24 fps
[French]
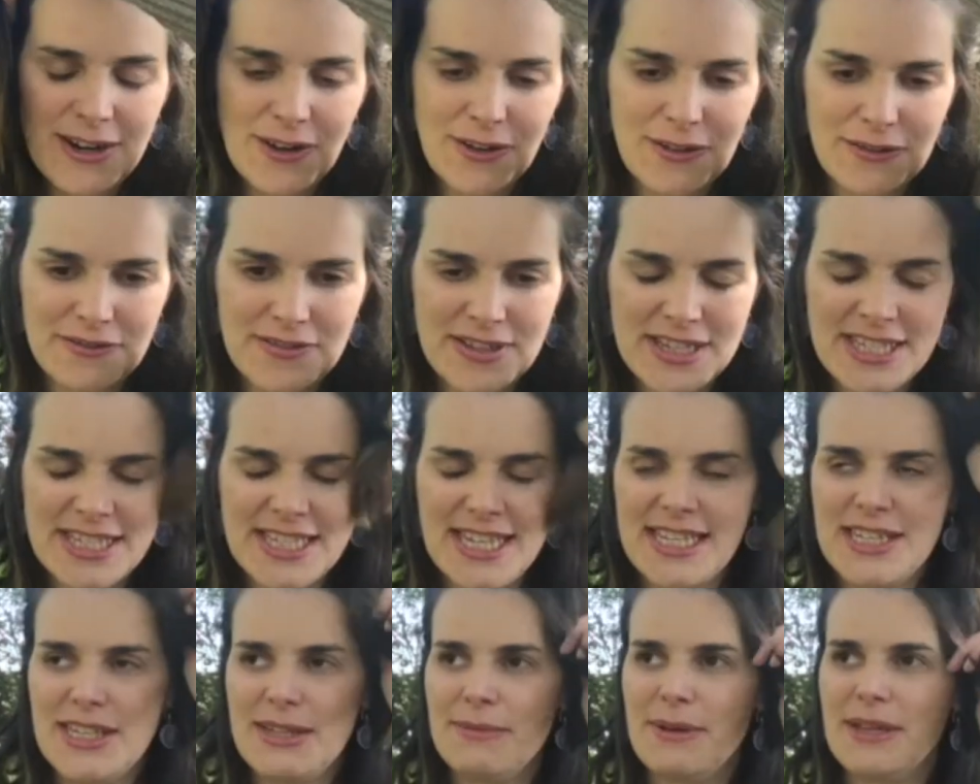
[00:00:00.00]
Alors en fait,
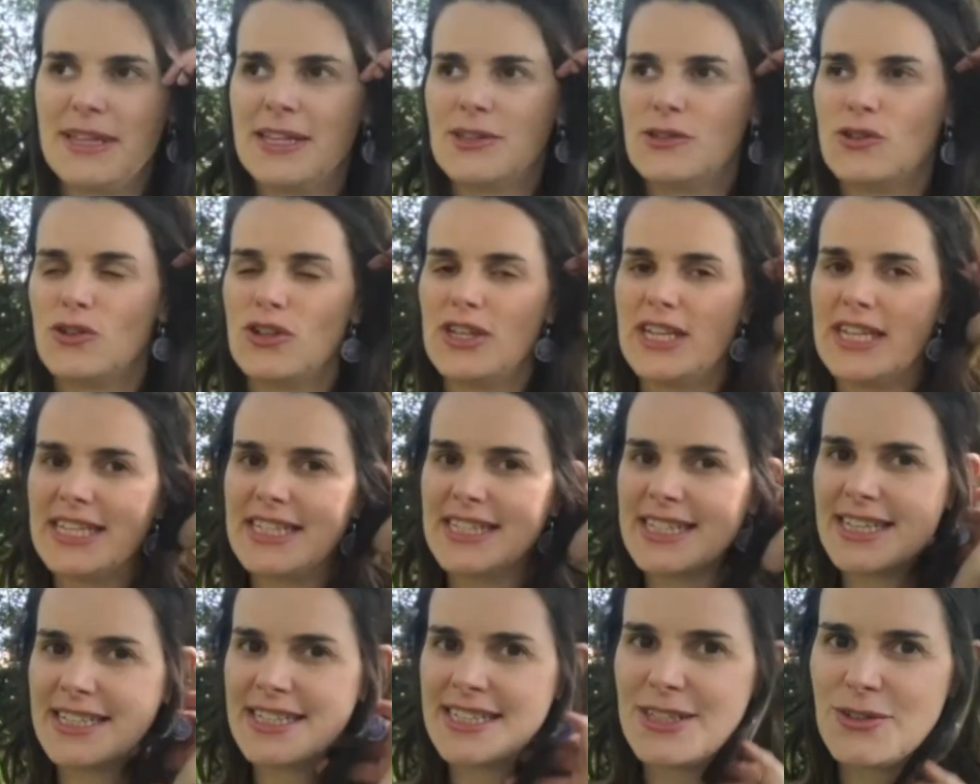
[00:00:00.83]
j'anime un atelier
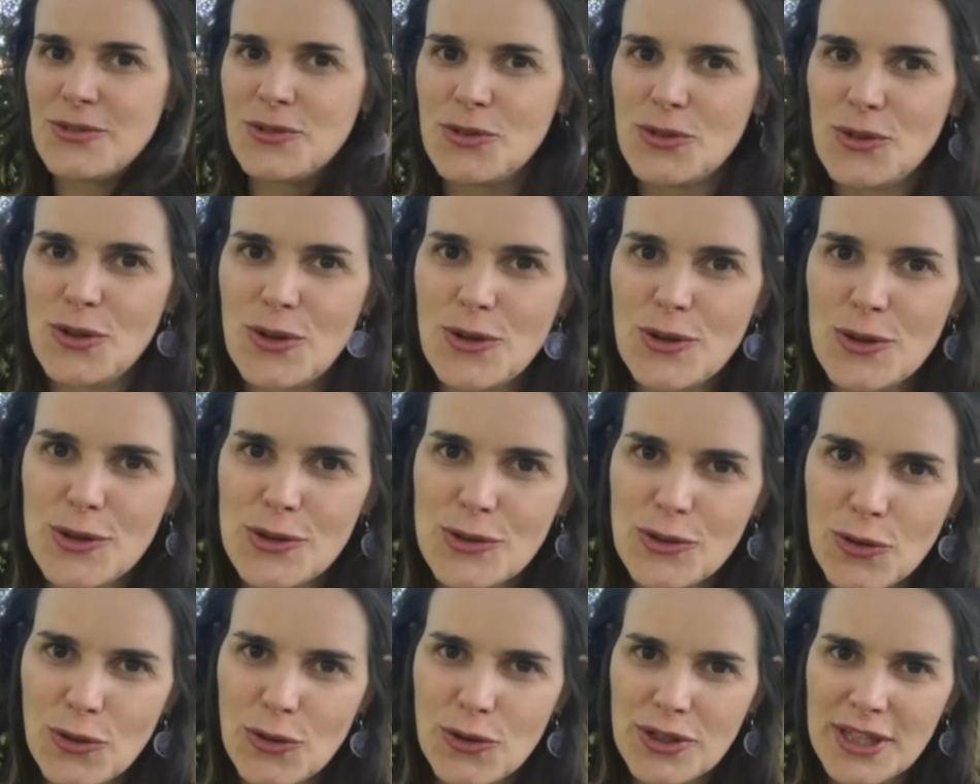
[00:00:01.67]
qui s'intitule euh,
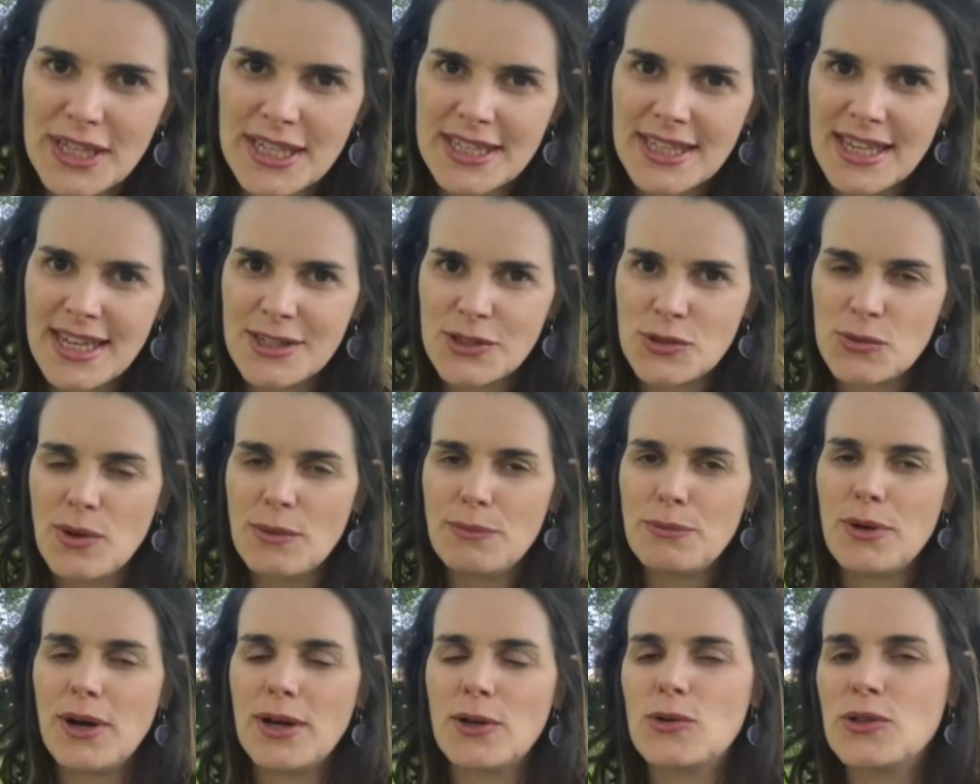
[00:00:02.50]
Se reconnecter à soi
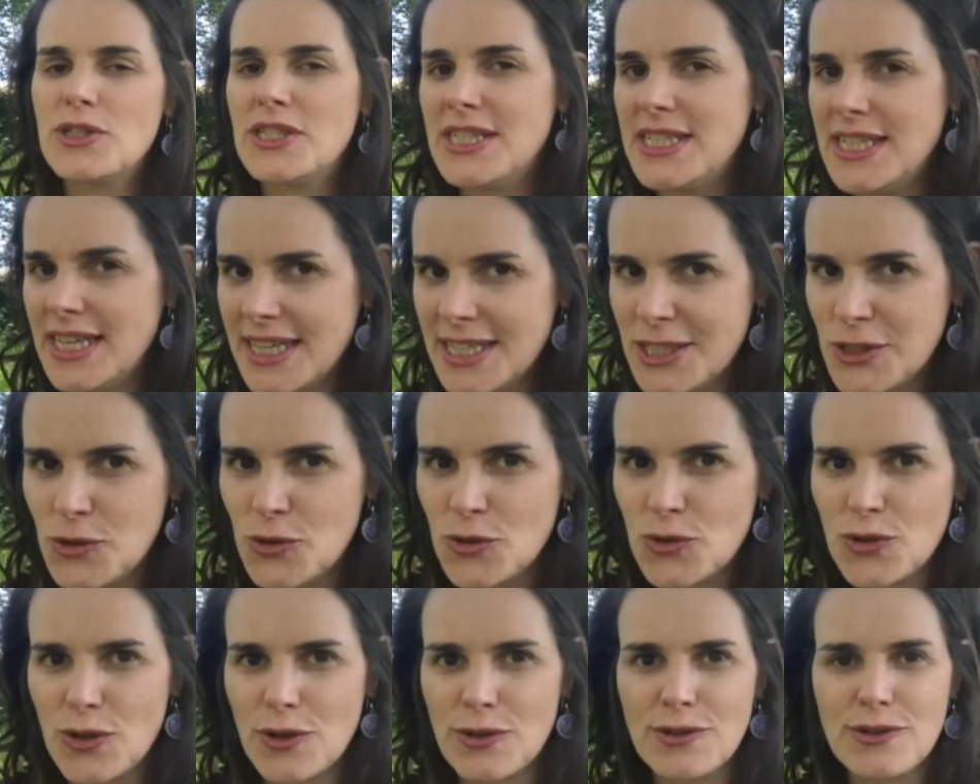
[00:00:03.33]
pour un quotidien riche
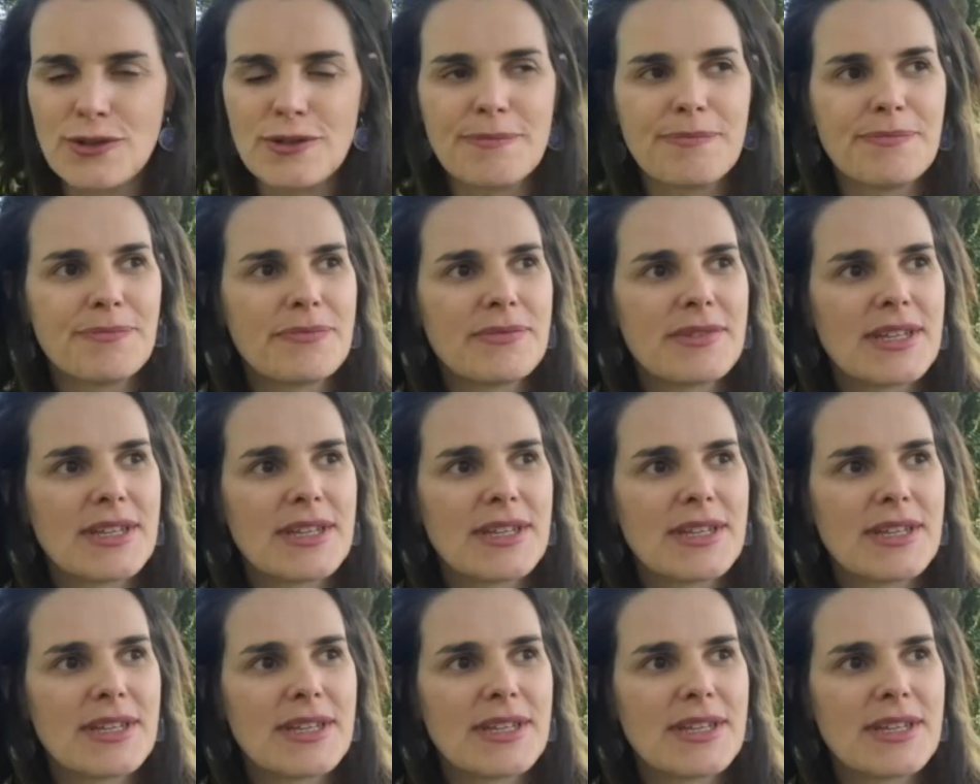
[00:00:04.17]
de sens.